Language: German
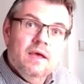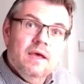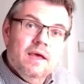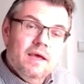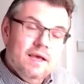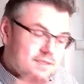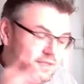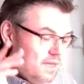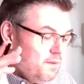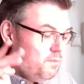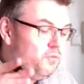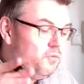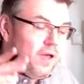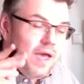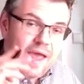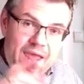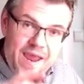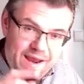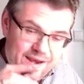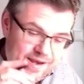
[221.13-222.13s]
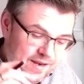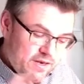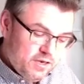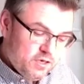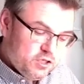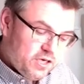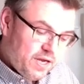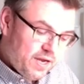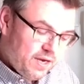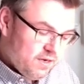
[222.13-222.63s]
Es gibt nur einen
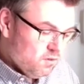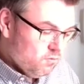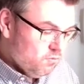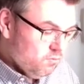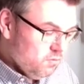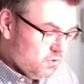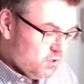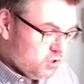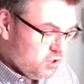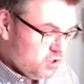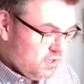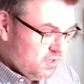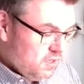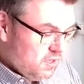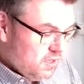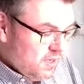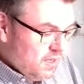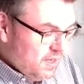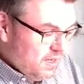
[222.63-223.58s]
entscheidenden Unterschied.